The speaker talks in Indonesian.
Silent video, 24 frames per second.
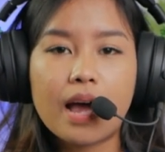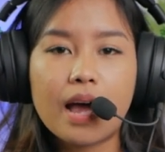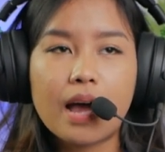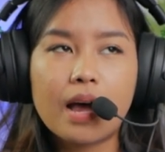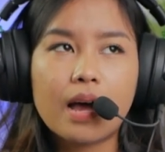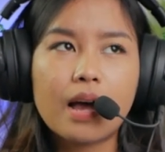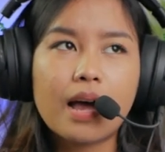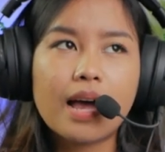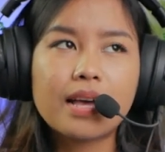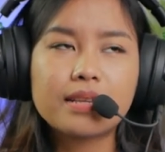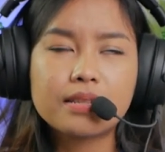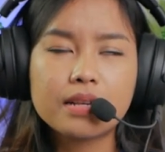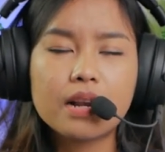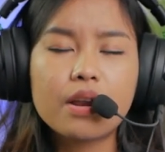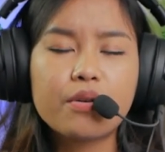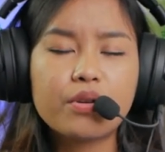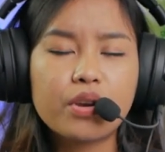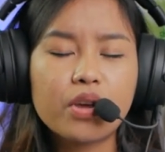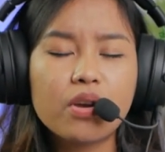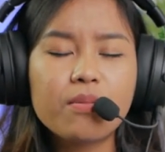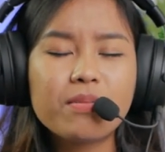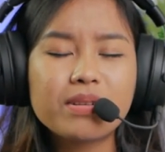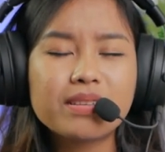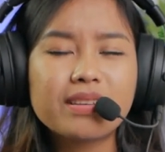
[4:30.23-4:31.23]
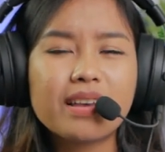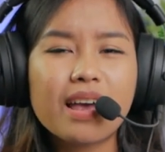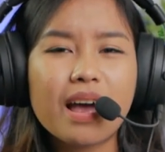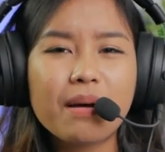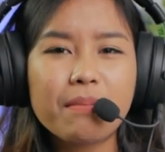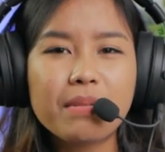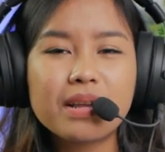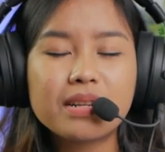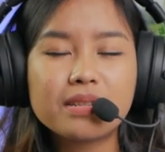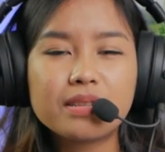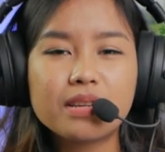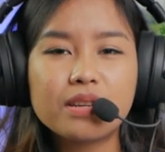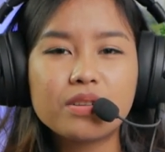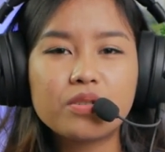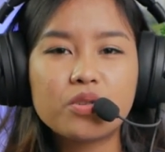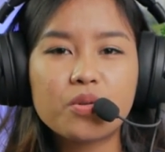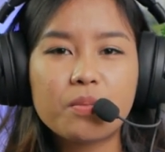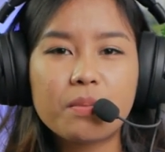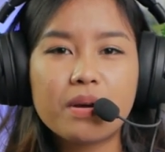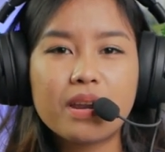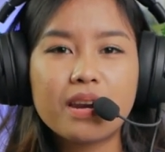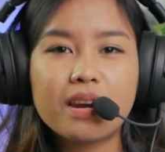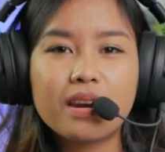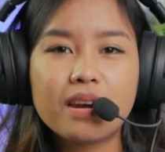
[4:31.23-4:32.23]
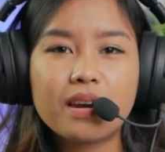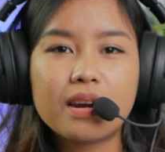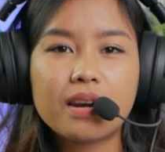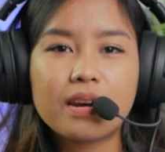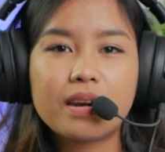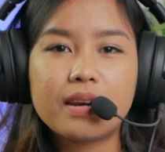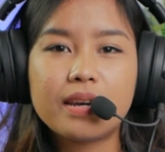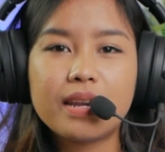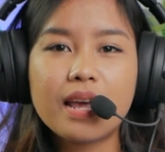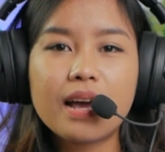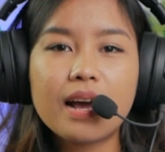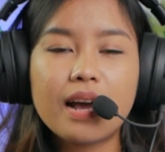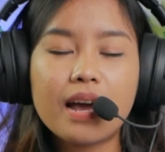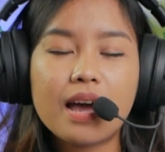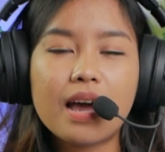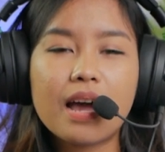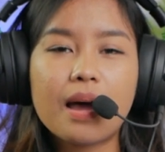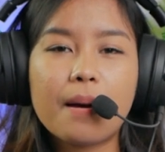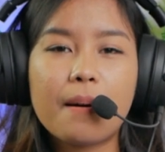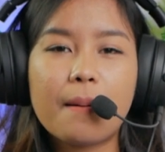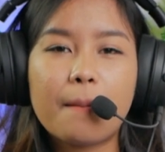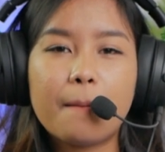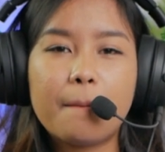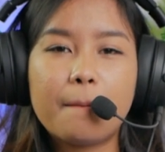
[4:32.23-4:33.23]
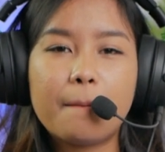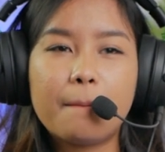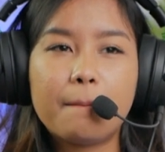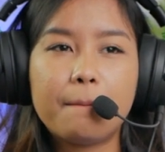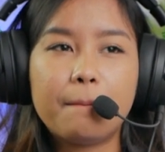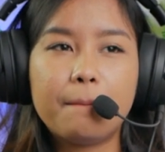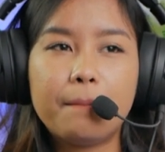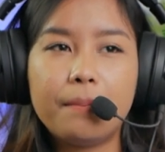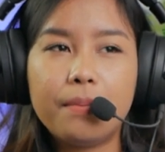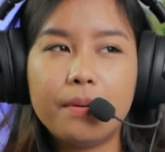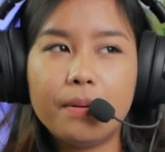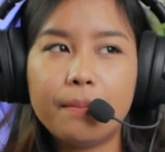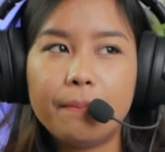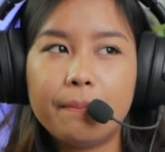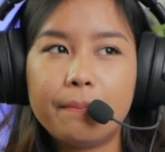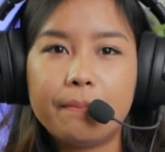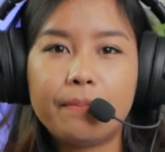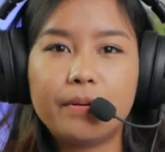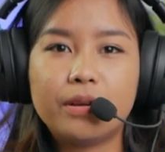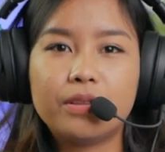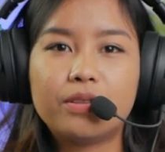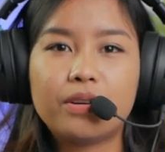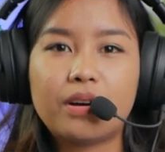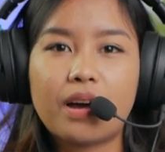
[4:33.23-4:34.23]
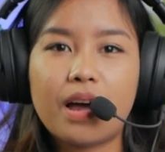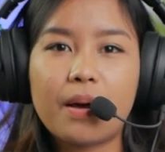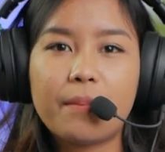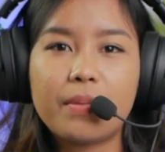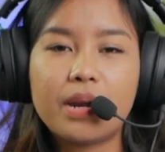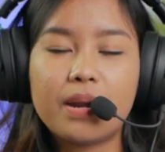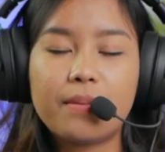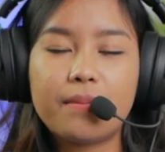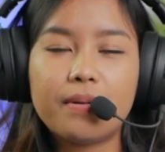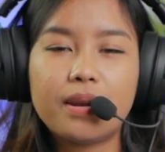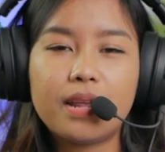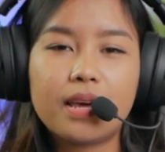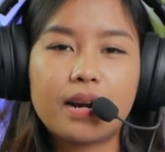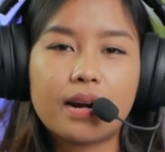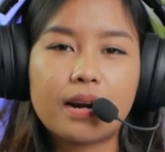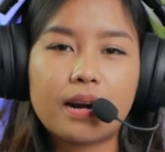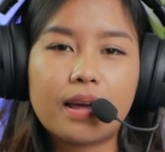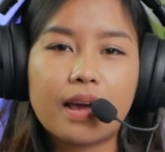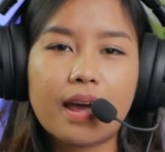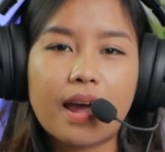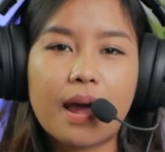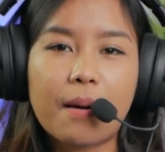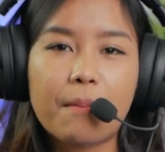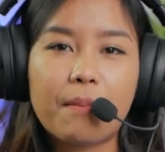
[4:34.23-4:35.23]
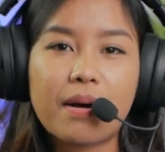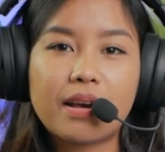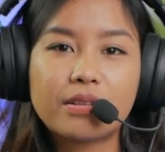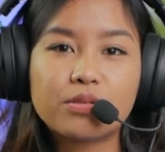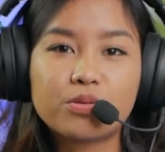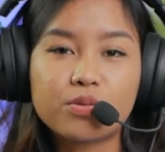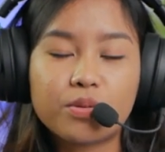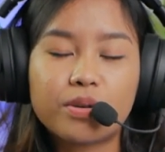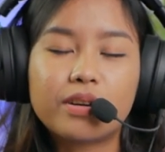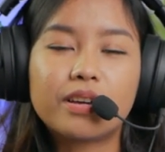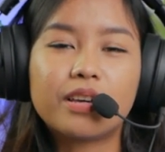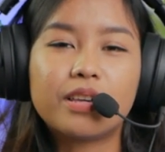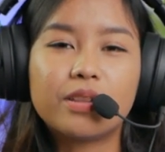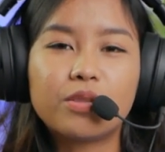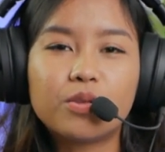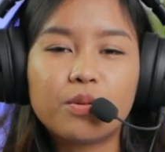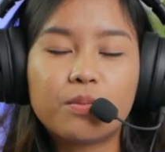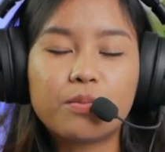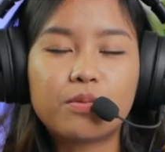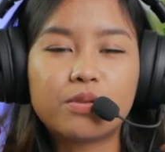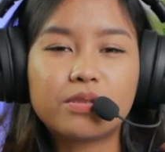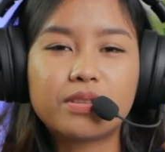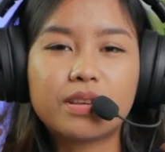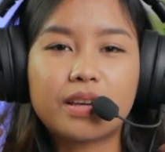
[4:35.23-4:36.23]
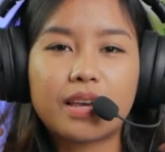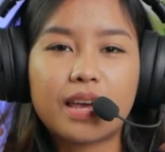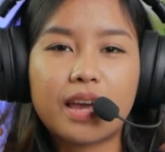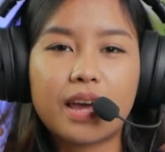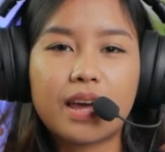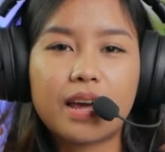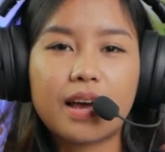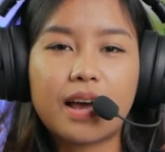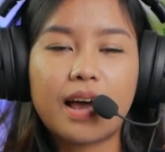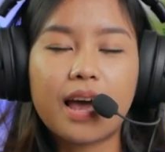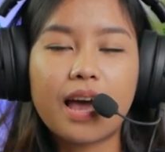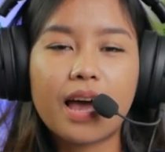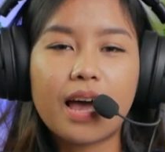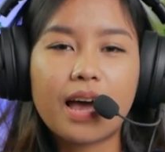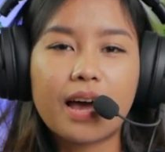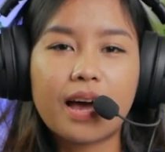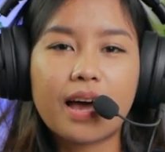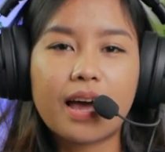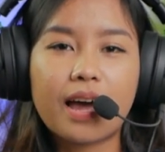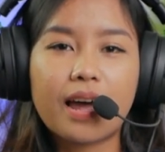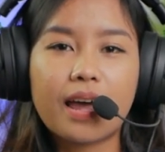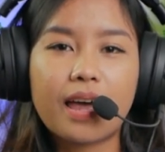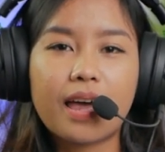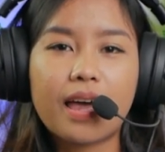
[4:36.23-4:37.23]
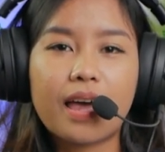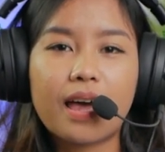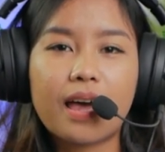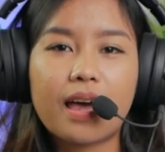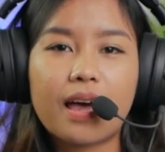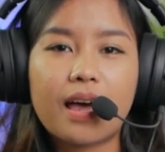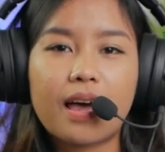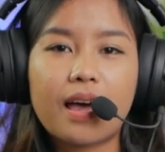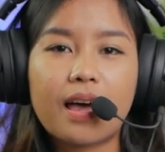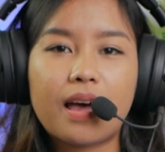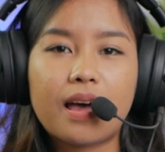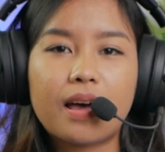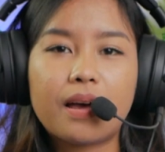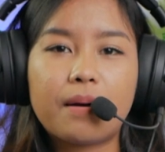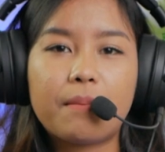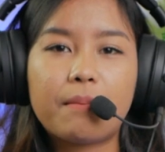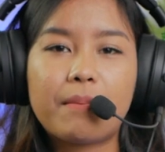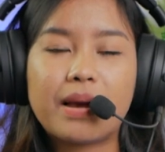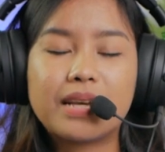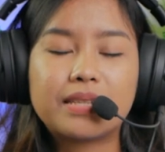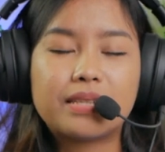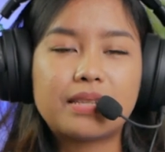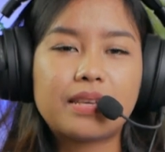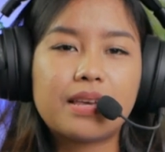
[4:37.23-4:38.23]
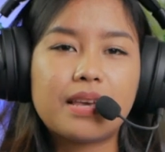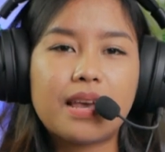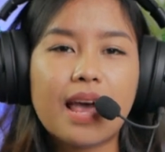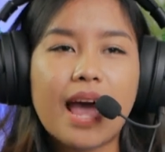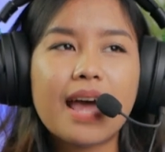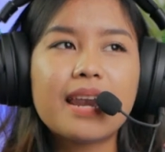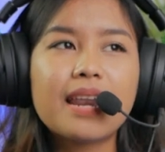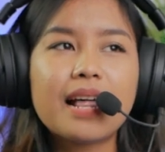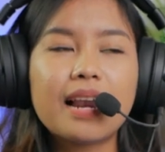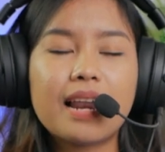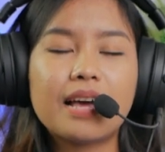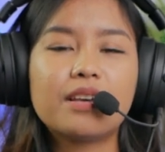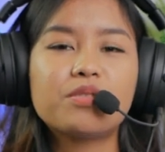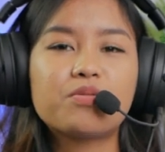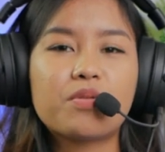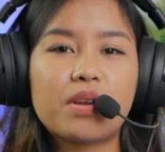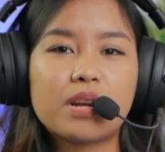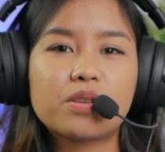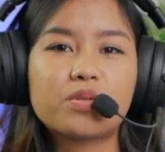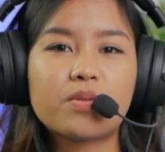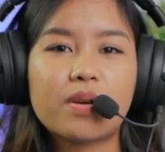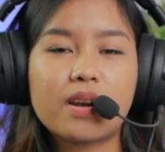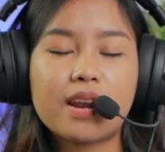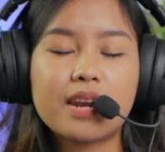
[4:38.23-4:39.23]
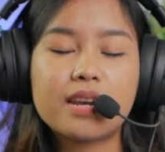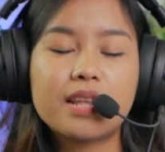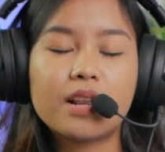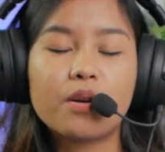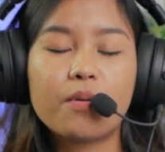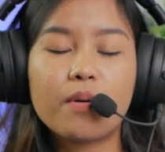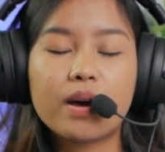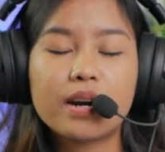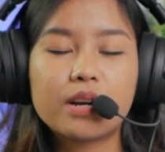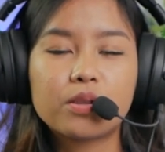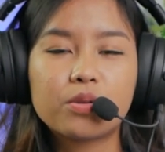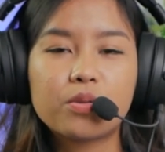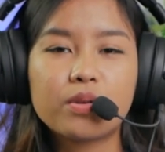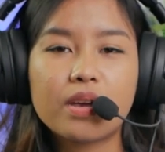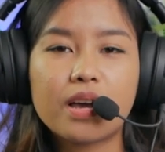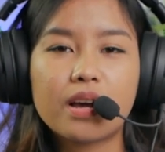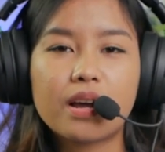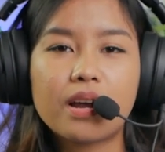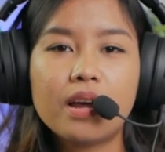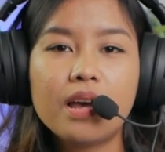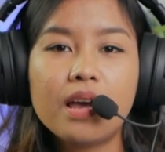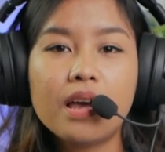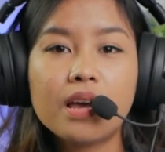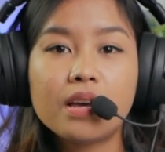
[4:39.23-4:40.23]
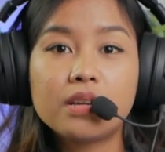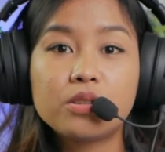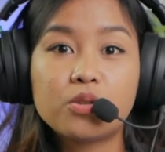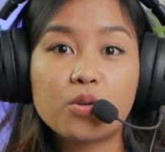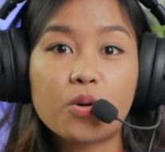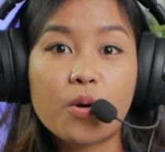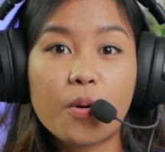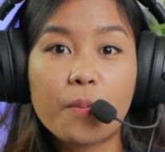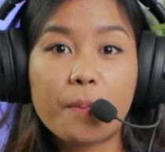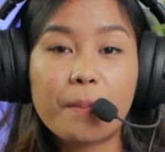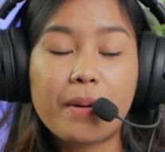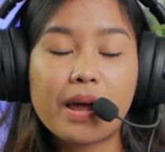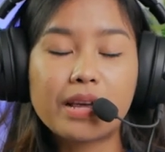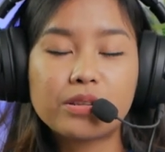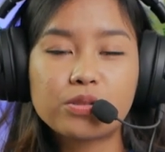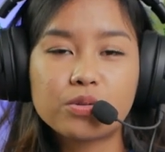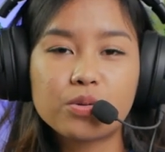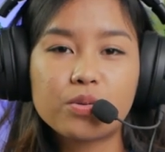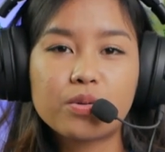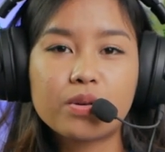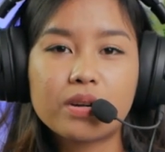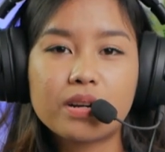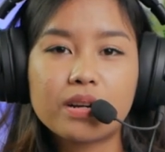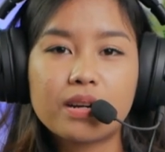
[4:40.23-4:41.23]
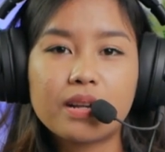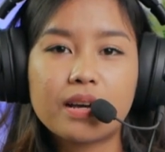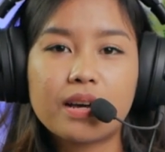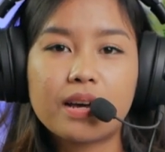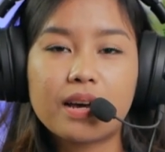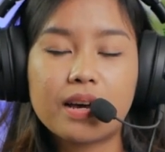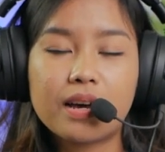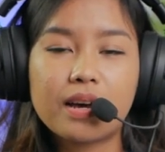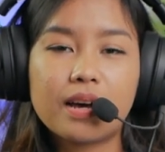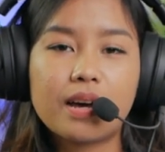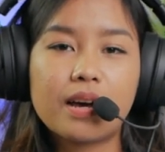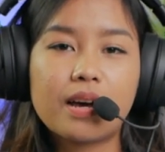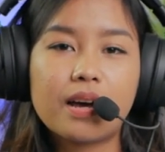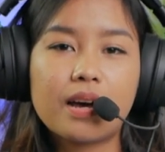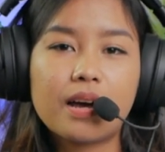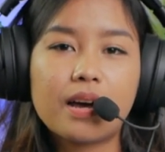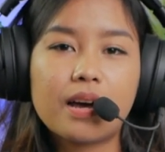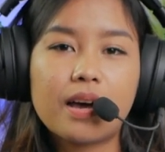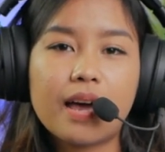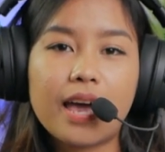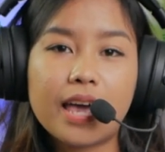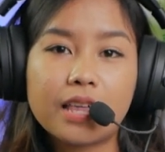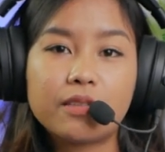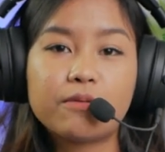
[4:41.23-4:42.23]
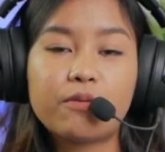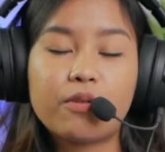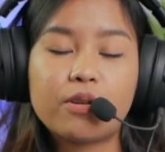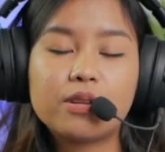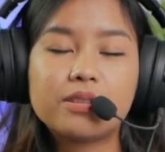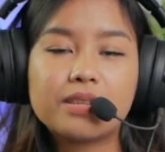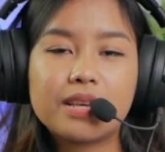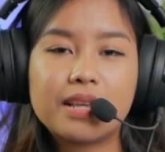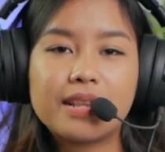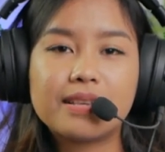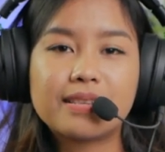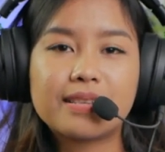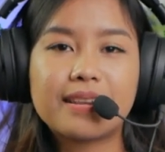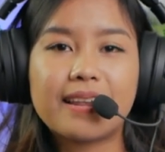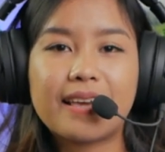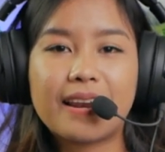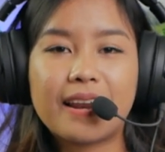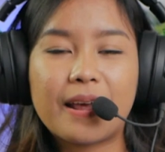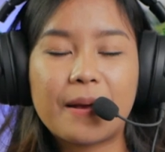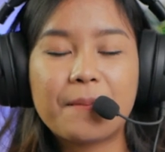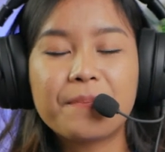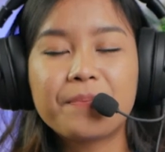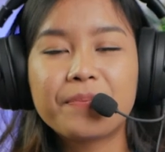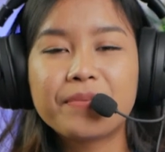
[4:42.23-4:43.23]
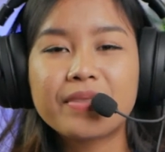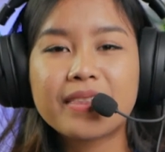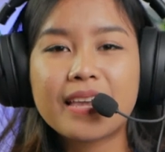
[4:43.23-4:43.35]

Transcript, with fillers: uh, hasil audionya masih aman sih cuman dia gak beep gitu gak bener-bener kayak masuk gitu musiknya gak kayak masih adalah suara-suara di luar itu yang cukup masuk ke headphones ini sendiri.